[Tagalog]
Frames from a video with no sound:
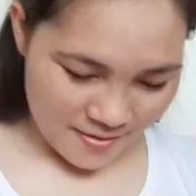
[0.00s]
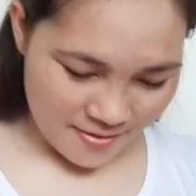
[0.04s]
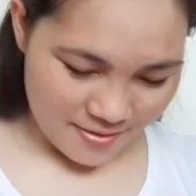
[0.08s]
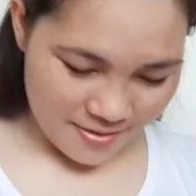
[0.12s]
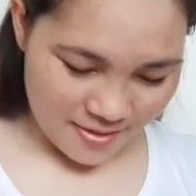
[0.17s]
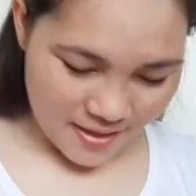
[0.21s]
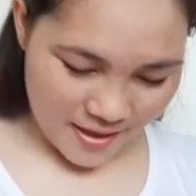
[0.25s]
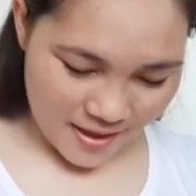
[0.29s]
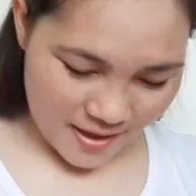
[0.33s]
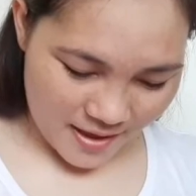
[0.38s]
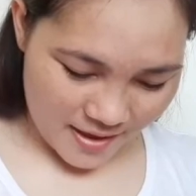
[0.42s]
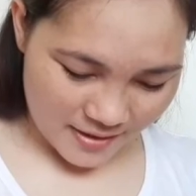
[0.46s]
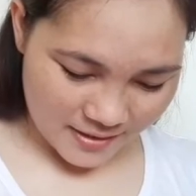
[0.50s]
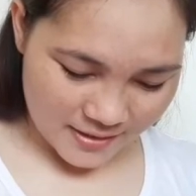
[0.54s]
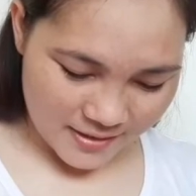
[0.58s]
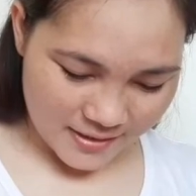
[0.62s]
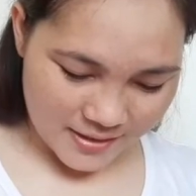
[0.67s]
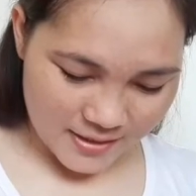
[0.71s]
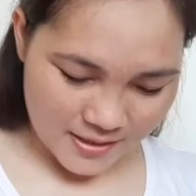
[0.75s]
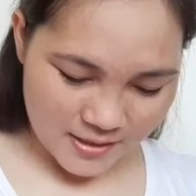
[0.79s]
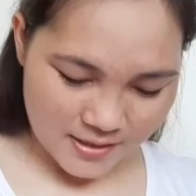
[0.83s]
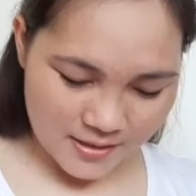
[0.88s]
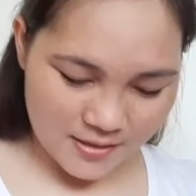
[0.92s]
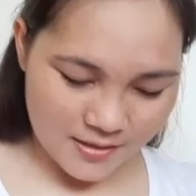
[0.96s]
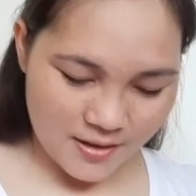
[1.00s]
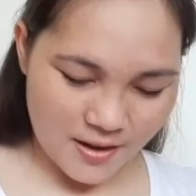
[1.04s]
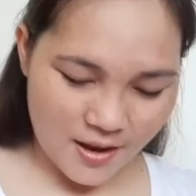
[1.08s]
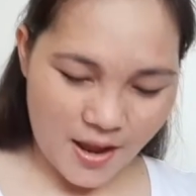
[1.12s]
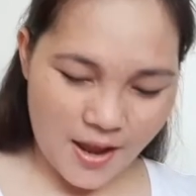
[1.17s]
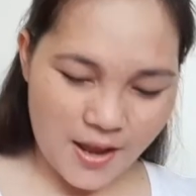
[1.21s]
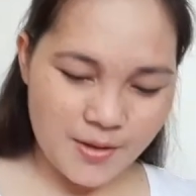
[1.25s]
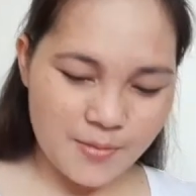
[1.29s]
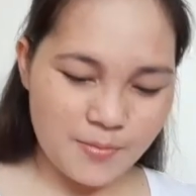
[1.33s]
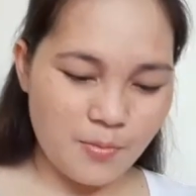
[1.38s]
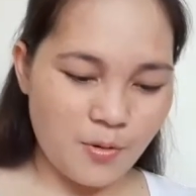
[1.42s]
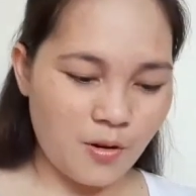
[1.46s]
Next,
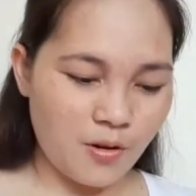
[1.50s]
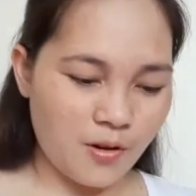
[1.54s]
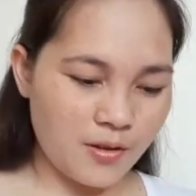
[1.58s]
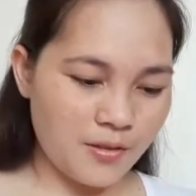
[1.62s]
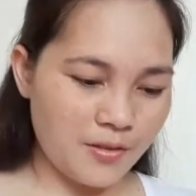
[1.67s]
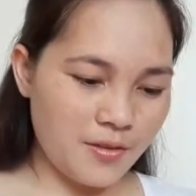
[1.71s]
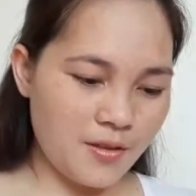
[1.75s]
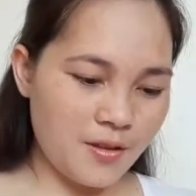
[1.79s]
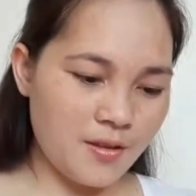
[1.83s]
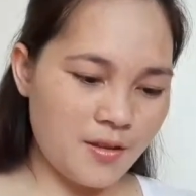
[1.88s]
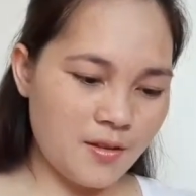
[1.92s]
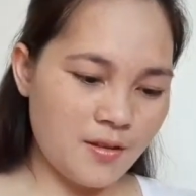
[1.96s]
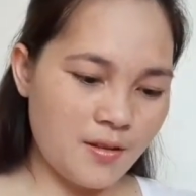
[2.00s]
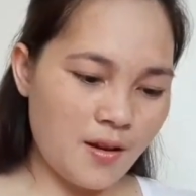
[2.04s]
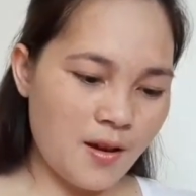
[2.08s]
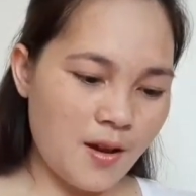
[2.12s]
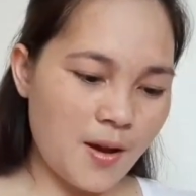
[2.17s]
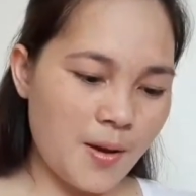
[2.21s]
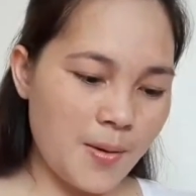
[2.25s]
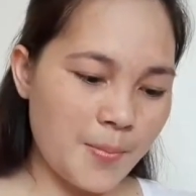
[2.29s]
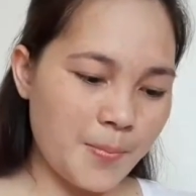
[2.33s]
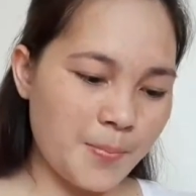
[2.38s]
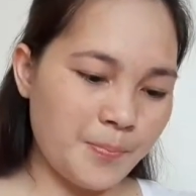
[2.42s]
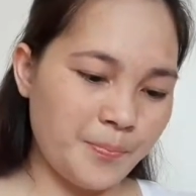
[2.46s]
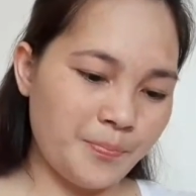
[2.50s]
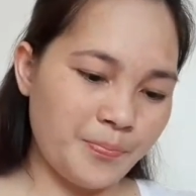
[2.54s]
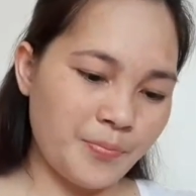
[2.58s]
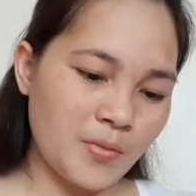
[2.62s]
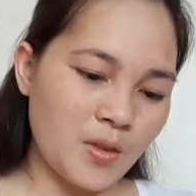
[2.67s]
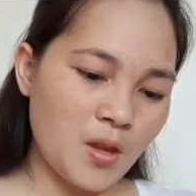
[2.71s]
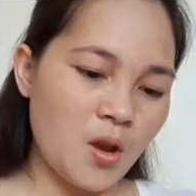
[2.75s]
I bought um,